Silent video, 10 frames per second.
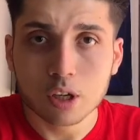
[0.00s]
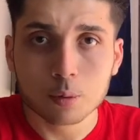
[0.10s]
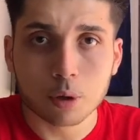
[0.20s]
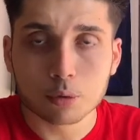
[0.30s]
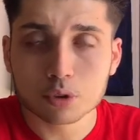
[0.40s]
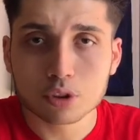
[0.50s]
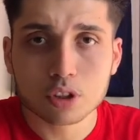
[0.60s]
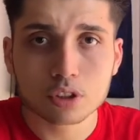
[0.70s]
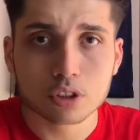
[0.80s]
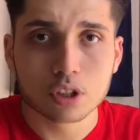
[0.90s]
À mon
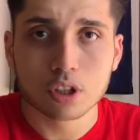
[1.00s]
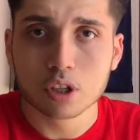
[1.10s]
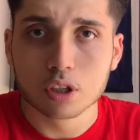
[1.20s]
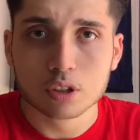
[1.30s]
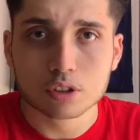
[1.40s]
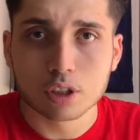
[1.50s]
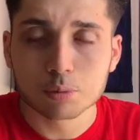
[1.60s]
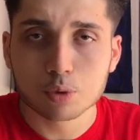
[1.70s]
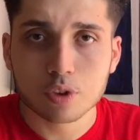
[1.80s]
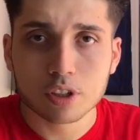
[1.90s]
sens, ça ne
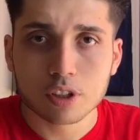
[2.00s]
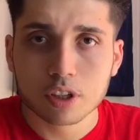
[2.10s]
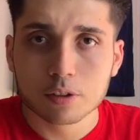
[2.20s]
pouvait,